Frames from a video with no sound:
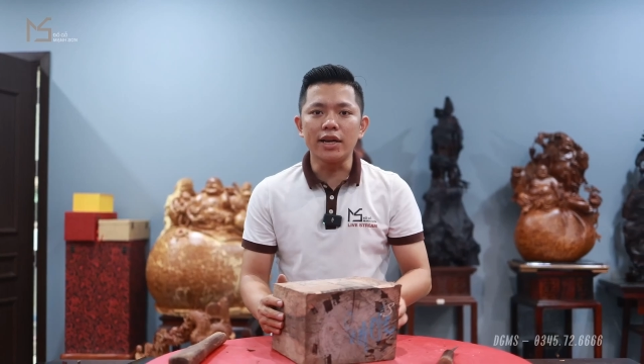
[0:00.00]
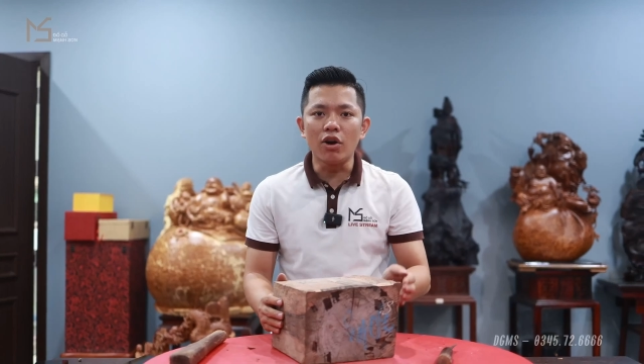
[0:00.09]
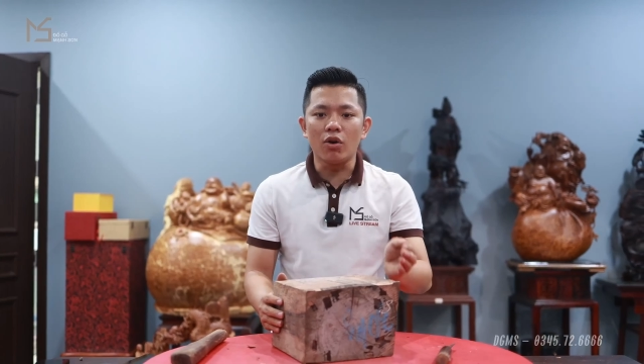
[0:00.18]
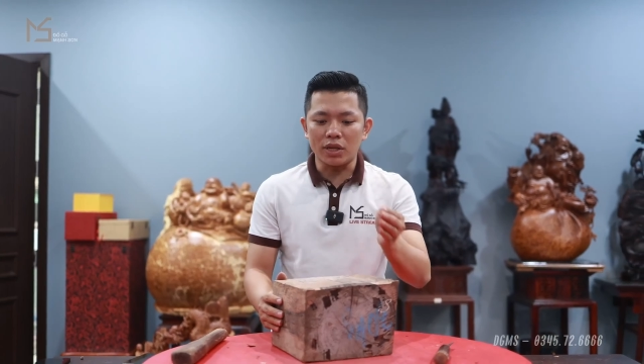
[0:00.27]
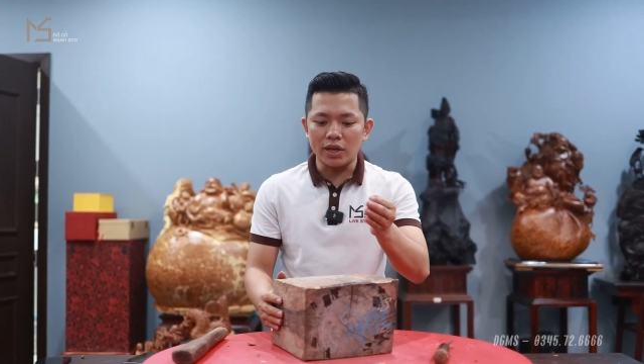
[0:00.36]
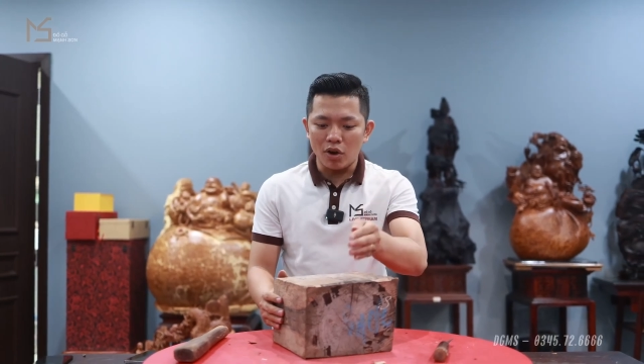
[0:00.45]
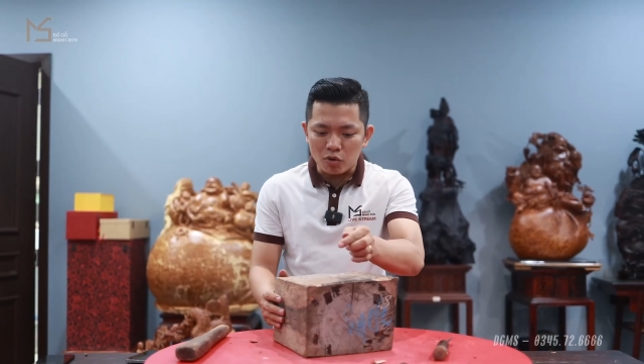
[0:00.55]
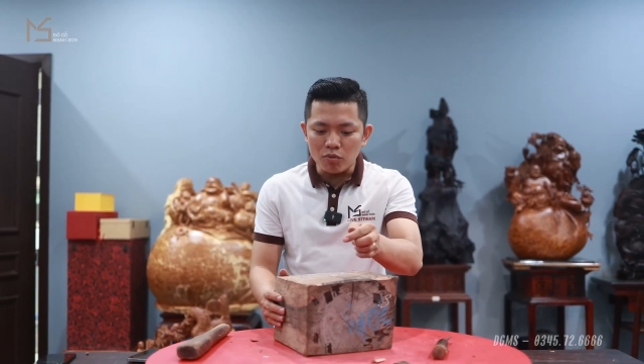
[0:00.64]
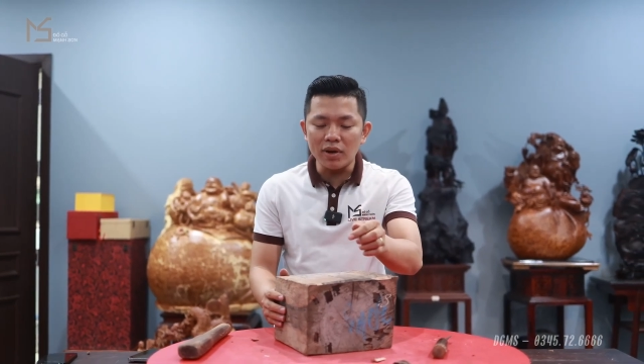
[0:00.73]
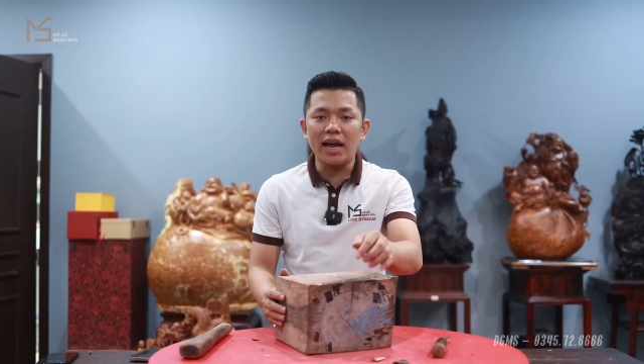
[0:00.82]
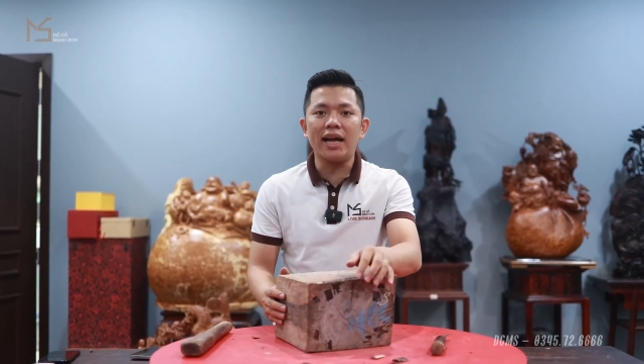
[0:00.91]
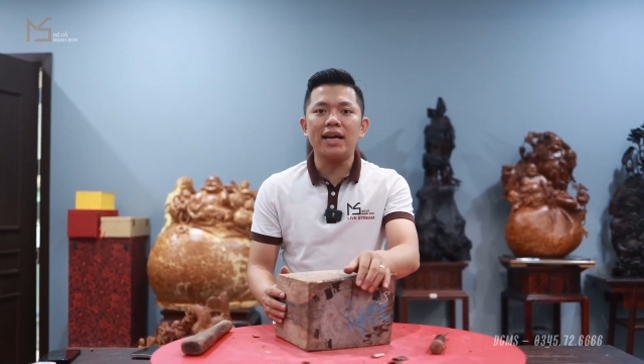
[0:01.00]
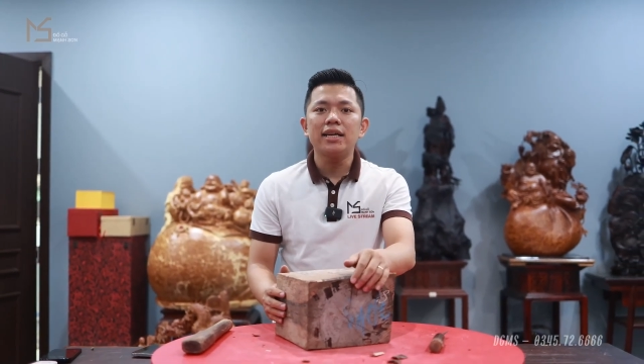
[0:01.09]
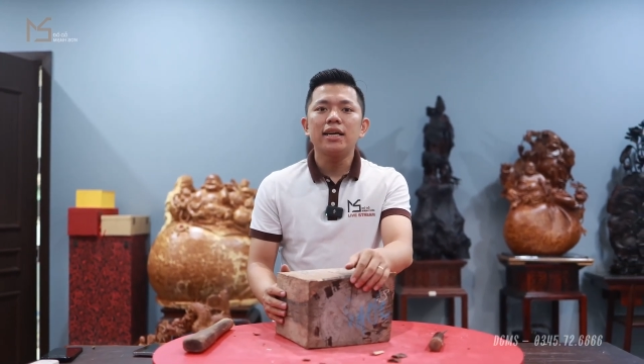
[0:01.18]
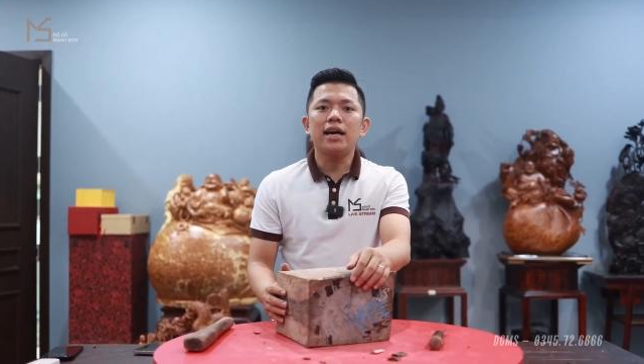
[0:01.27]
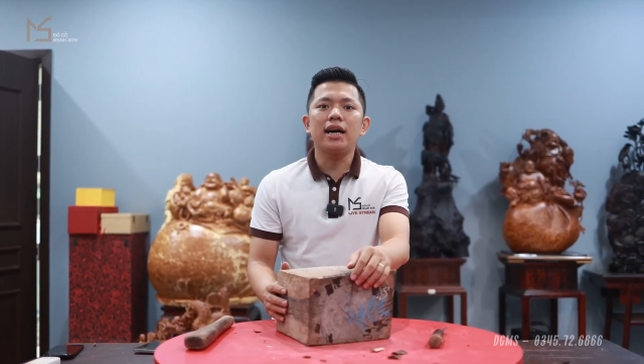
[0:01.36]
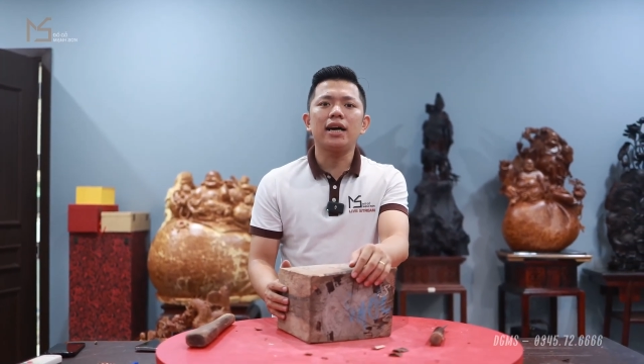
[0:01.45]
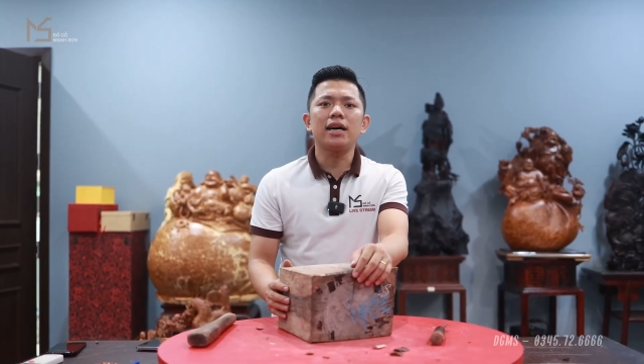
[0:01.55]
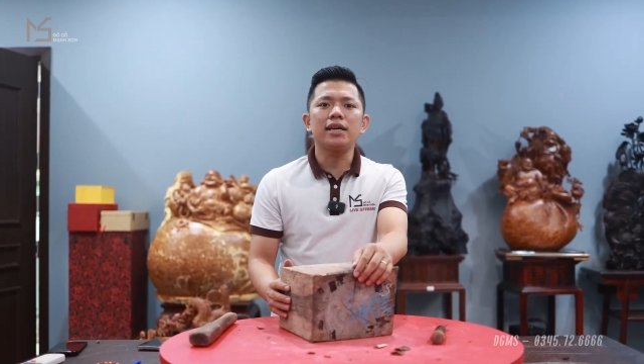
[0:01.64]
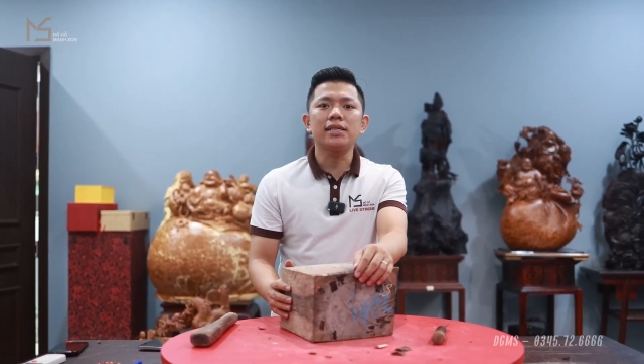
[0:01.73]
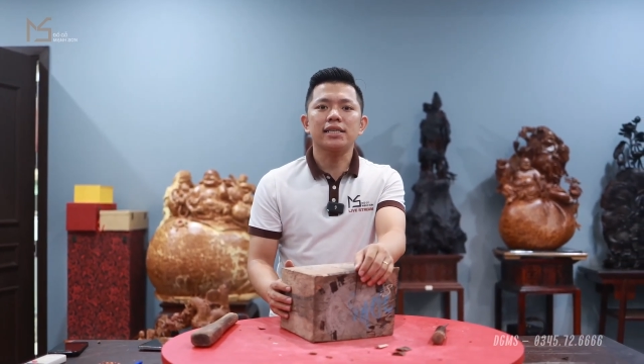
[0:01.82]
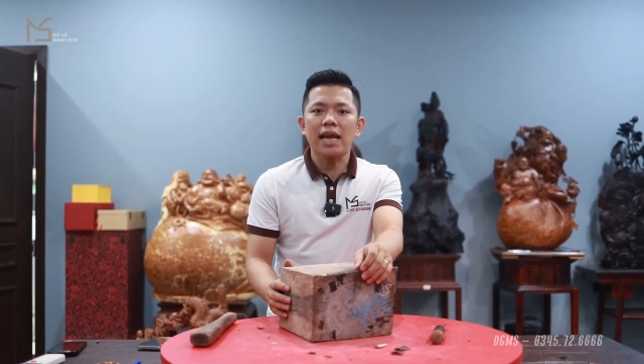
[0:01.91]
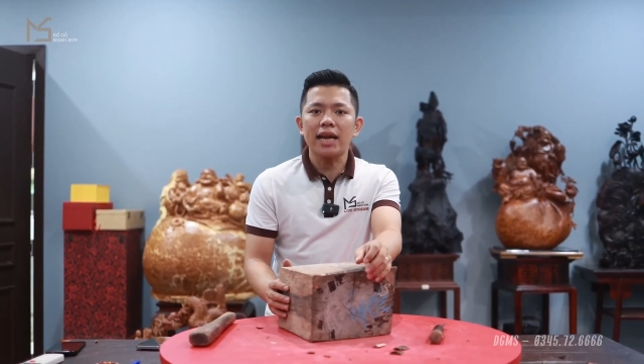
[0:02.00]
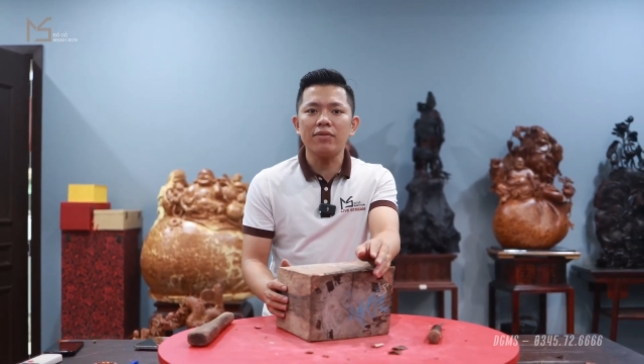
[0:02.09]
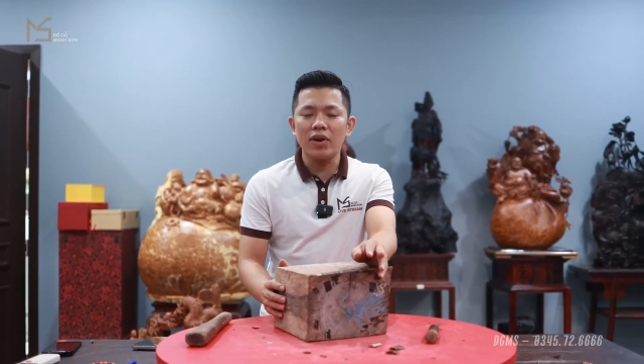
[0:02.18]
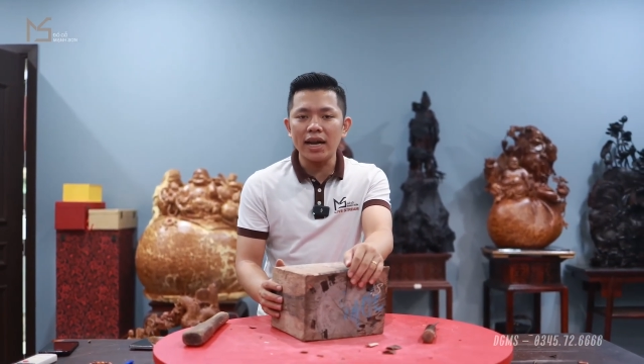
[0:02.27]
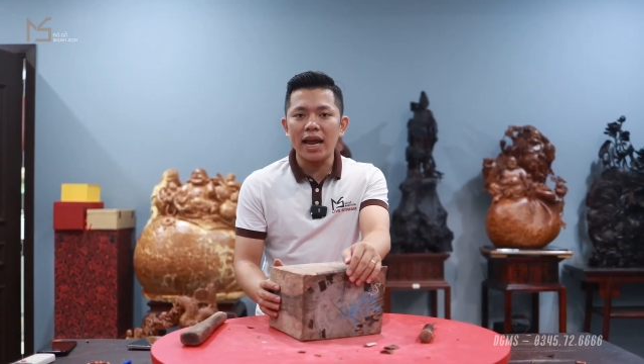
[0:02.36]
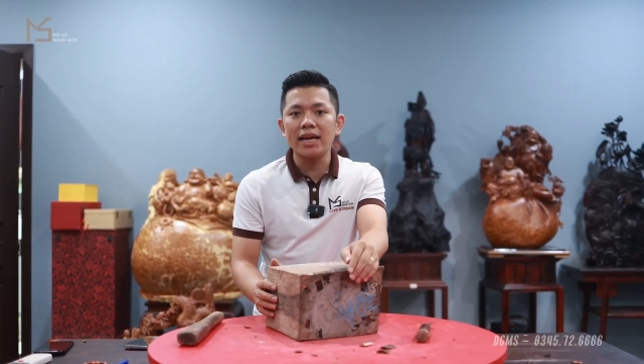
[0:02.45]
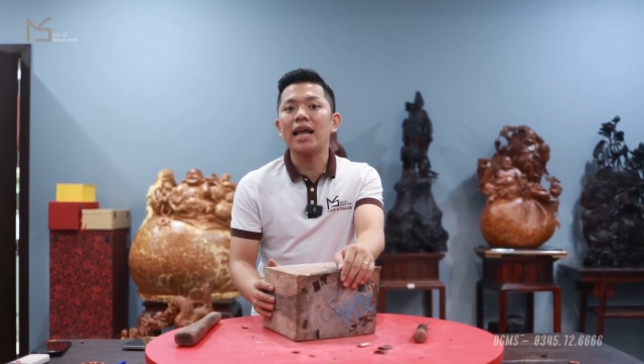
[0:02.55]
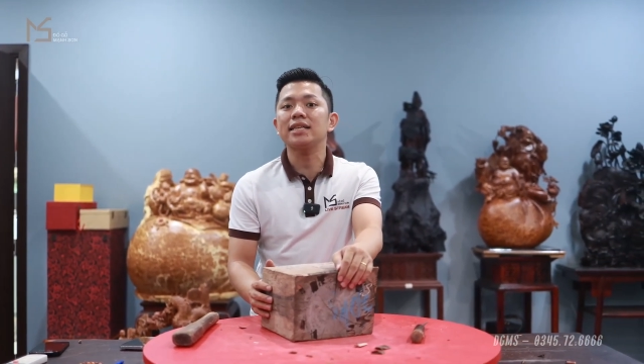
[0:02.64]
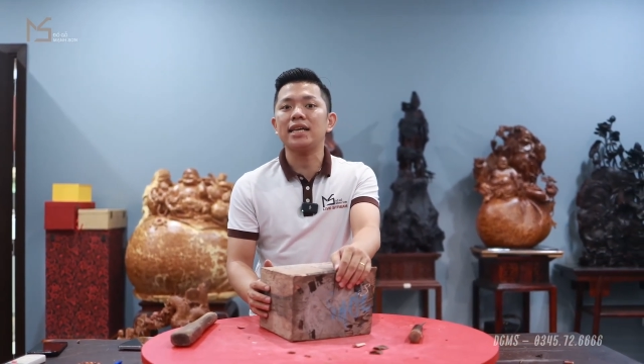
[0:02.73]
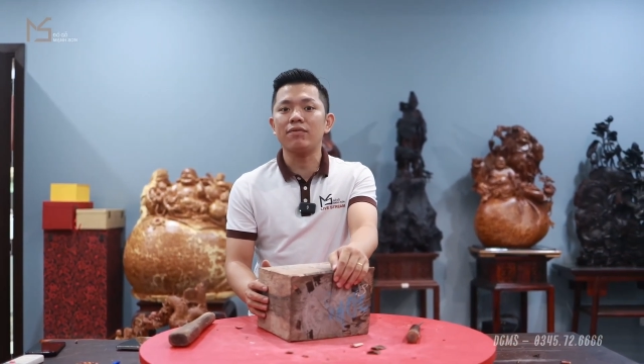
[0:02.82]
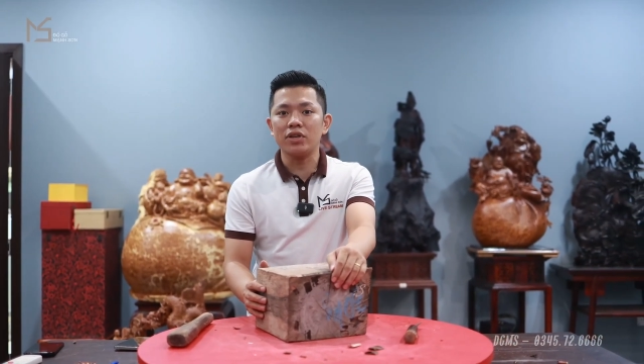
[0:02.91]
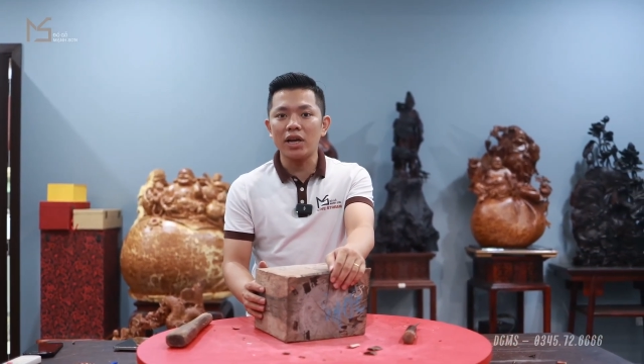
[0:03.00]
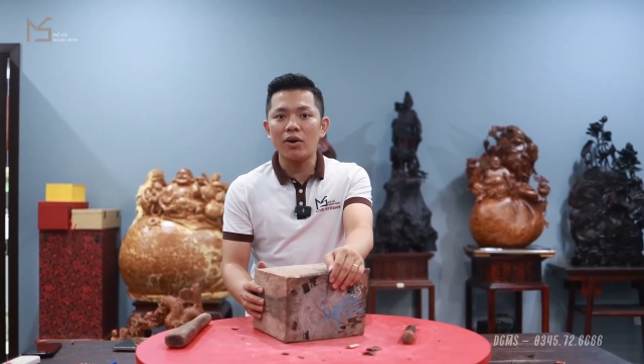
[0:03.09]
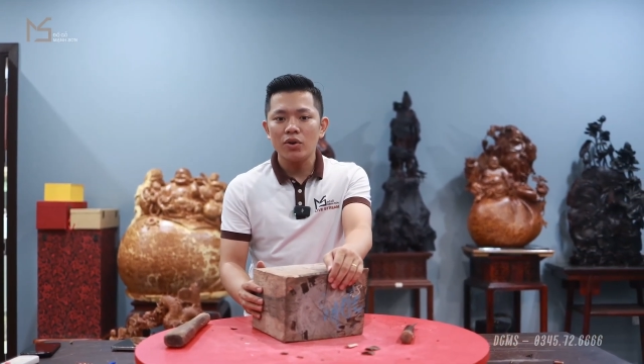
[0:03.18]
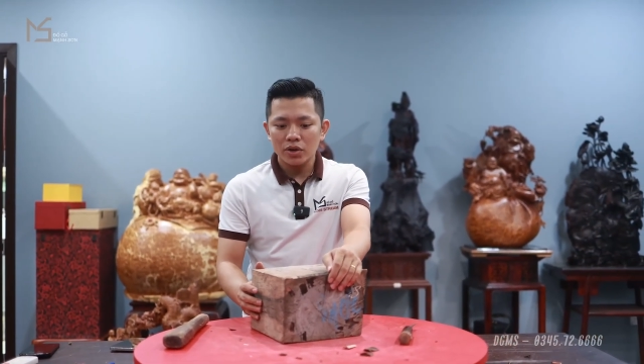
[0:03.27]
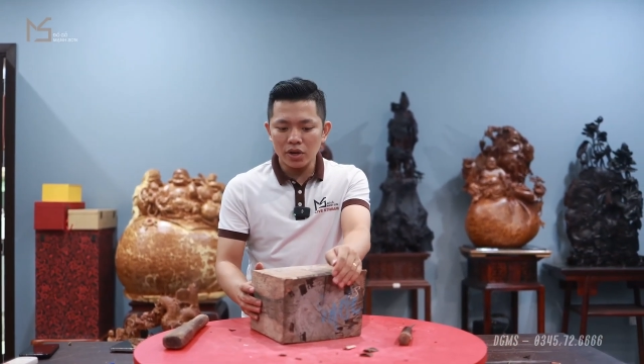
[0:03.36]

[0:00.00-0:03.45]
Indo thì nó cũng là uh, xanh với đen đan xen vào nhau.